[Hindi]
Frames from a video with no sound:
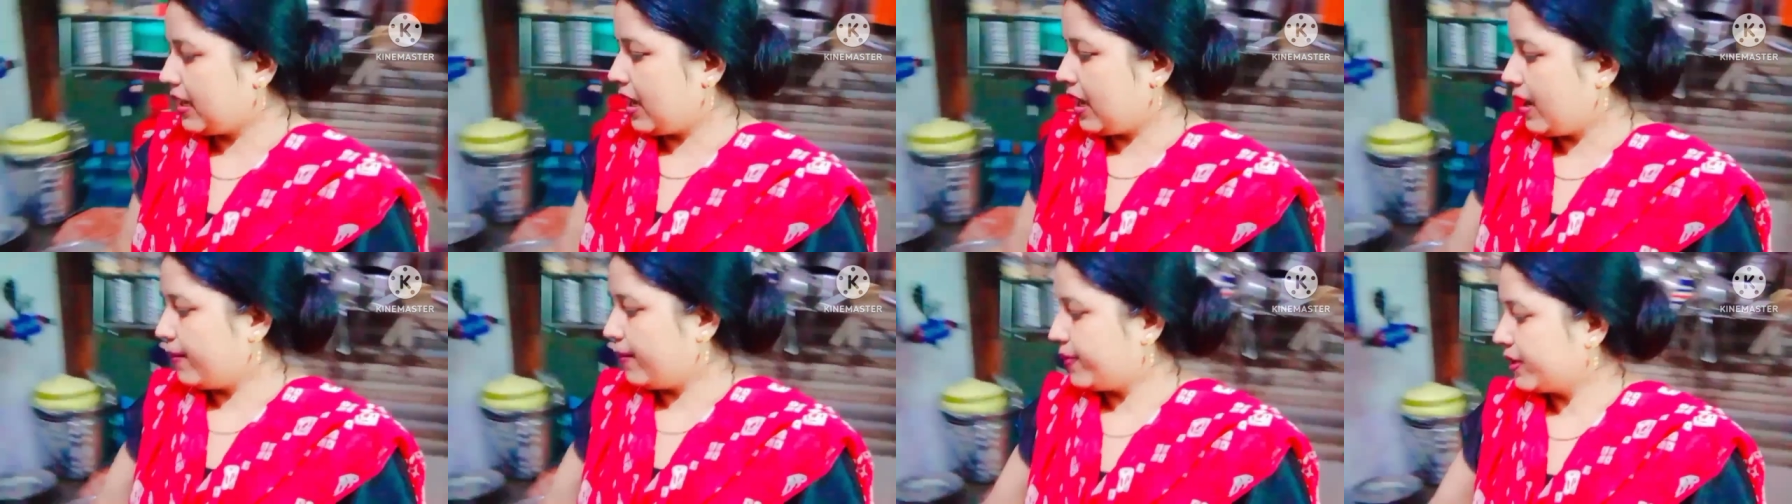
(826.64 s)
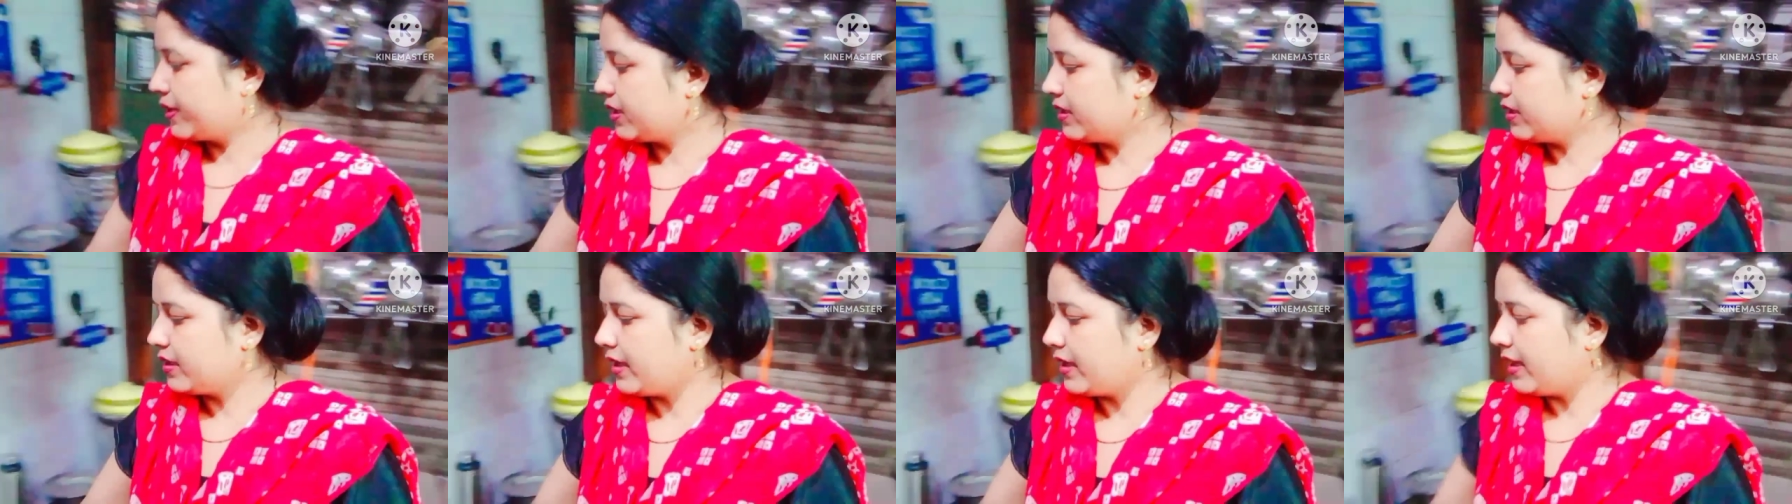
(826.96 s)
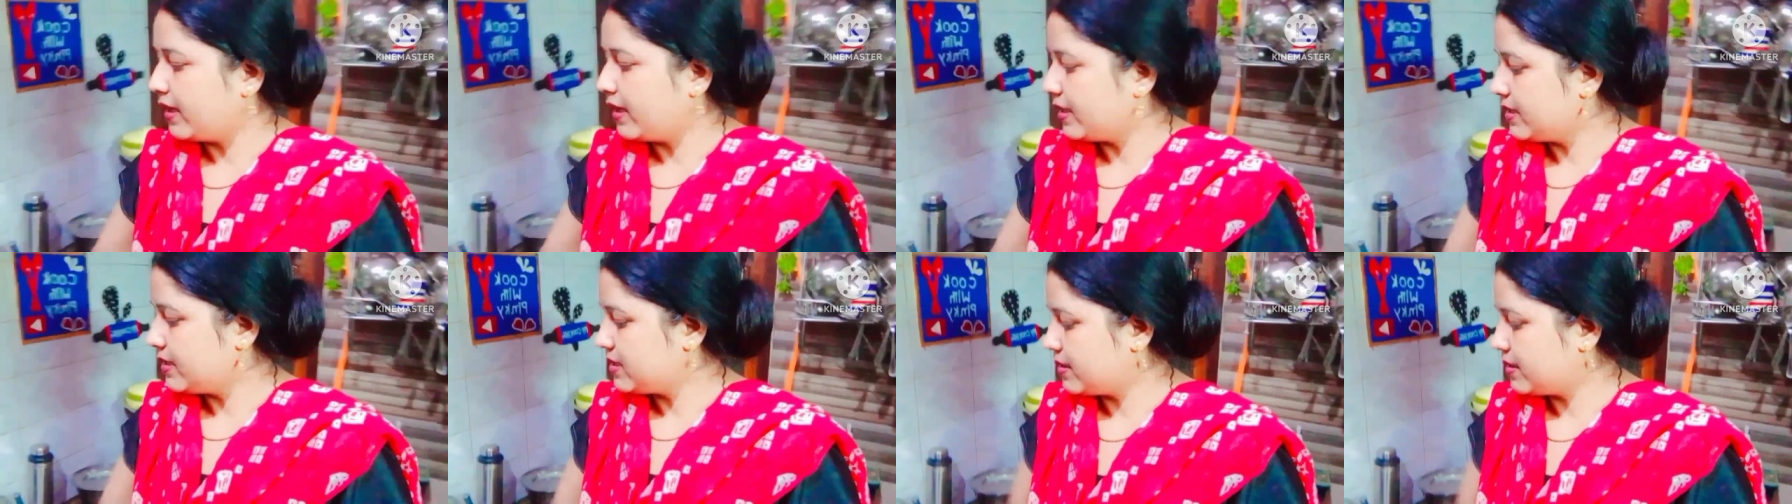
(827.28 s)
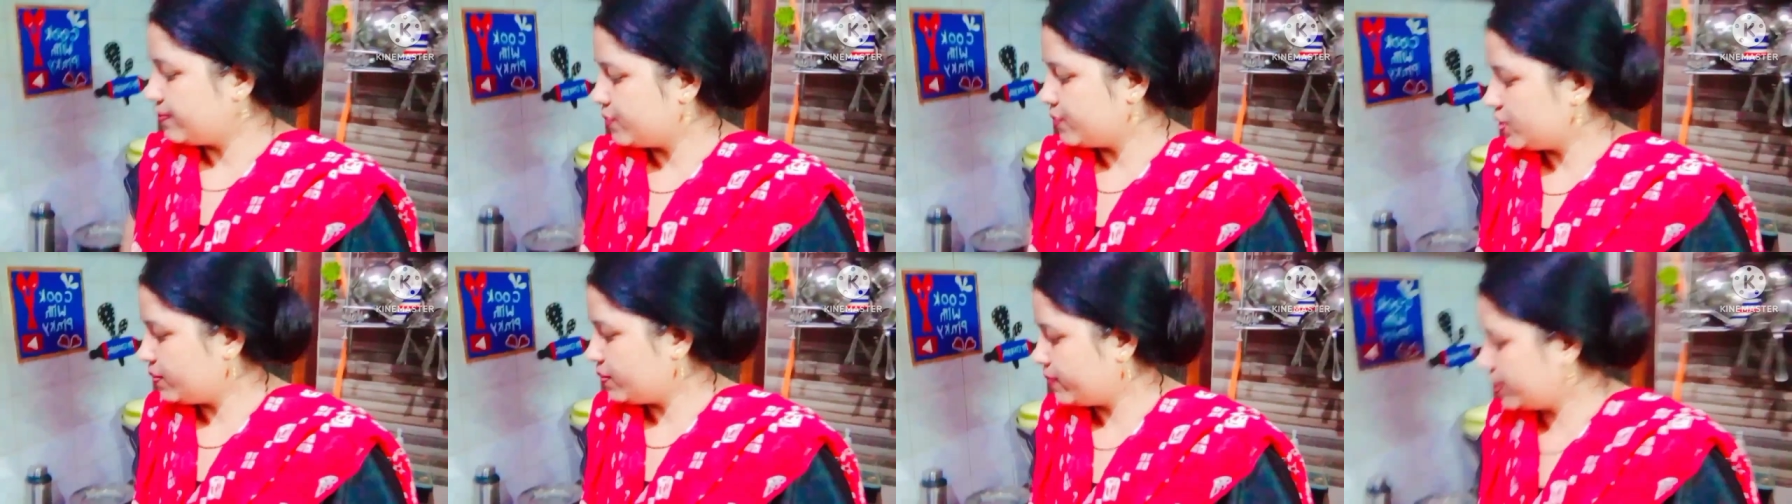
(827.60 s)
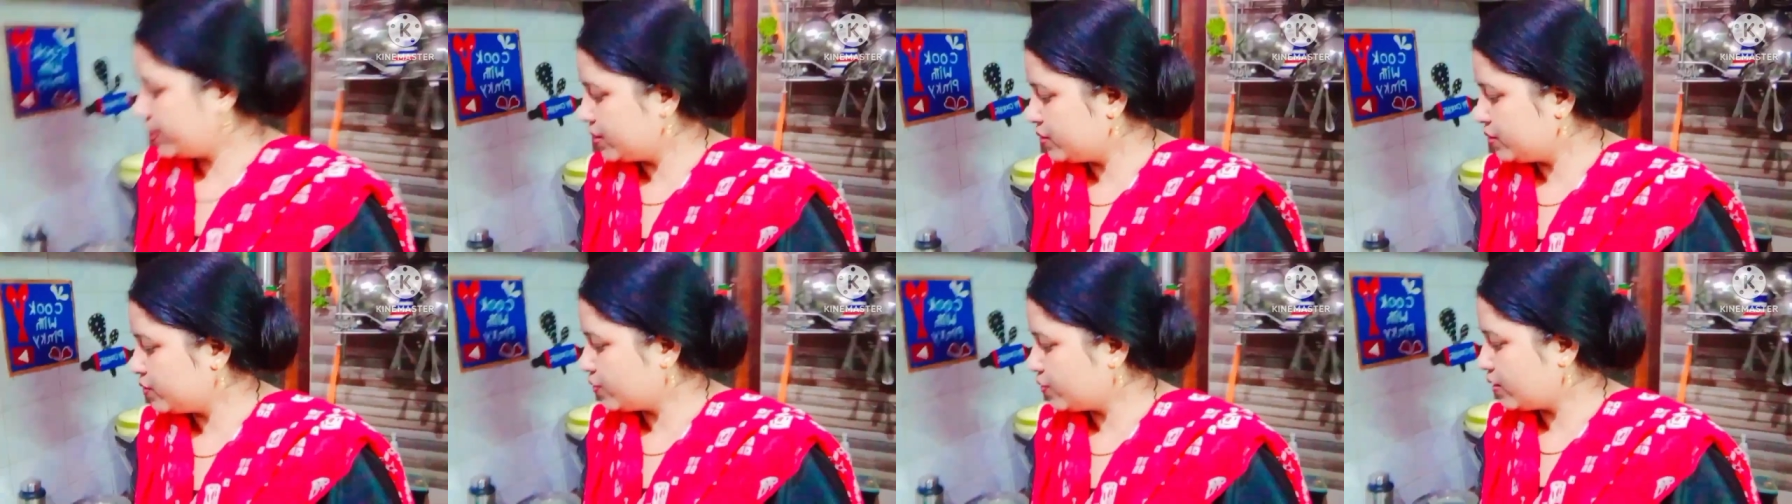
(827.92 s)
यहाँ पर कटहल की सब्ज़ी
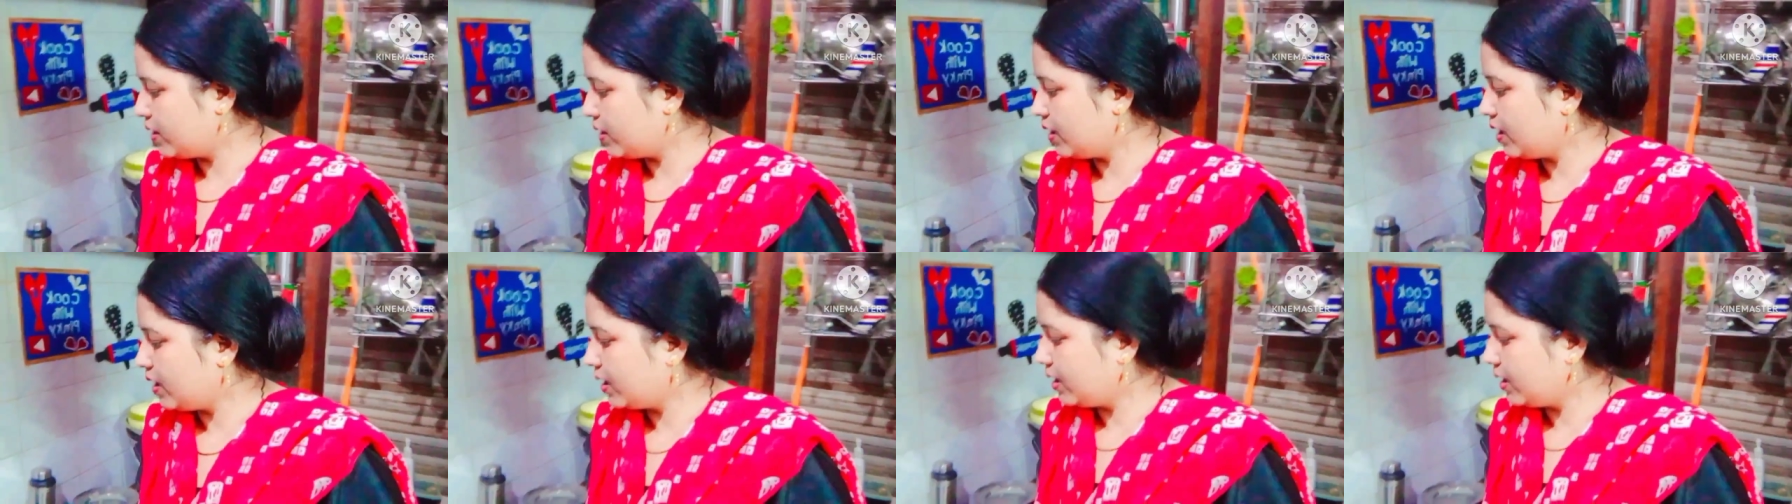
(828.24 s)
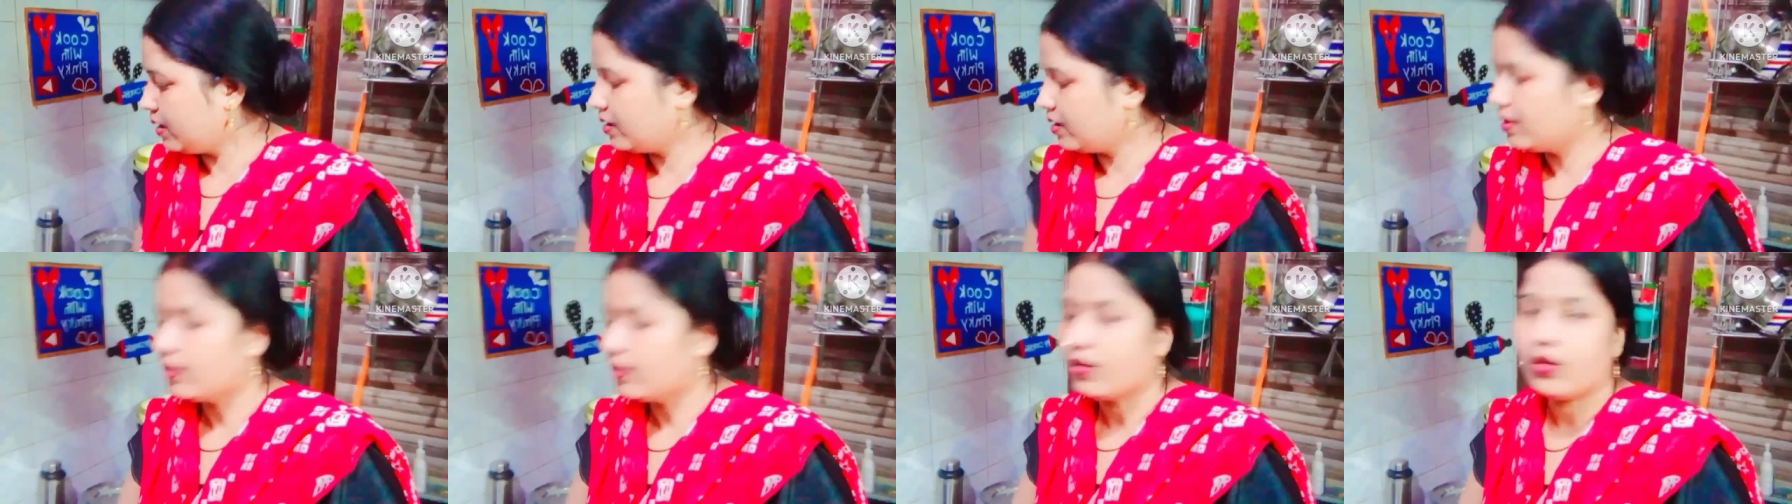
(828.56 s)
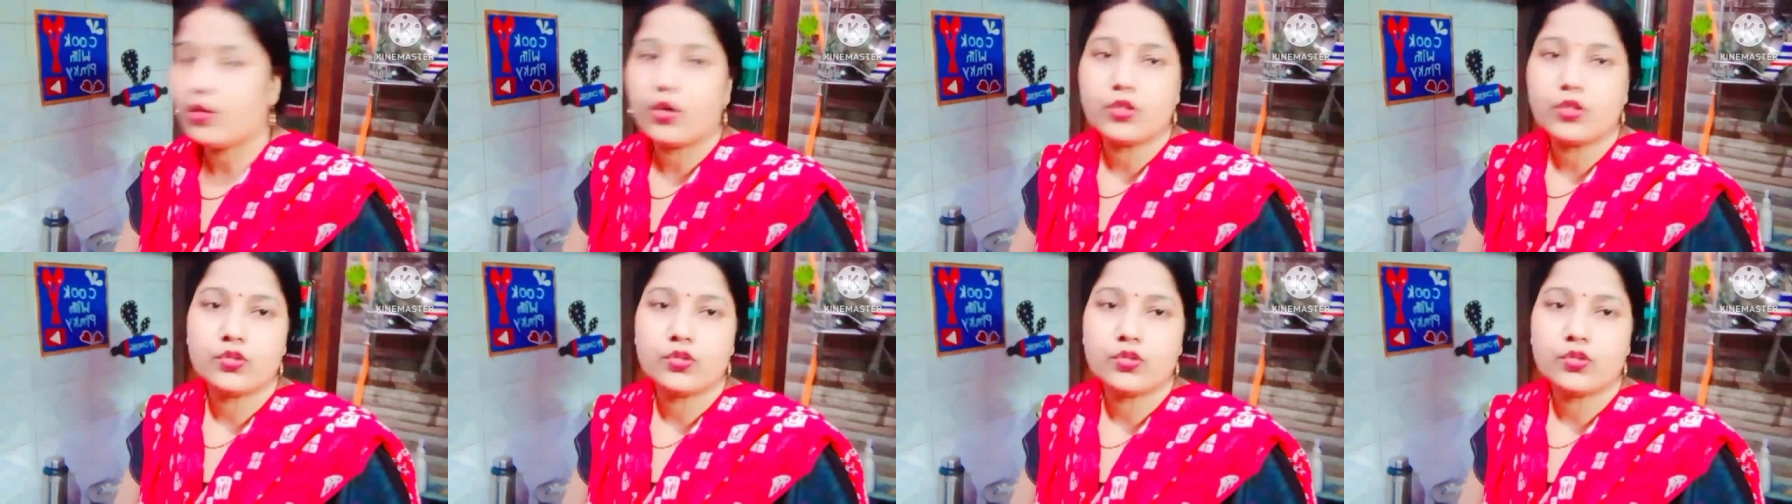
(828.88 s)
बन चुकी है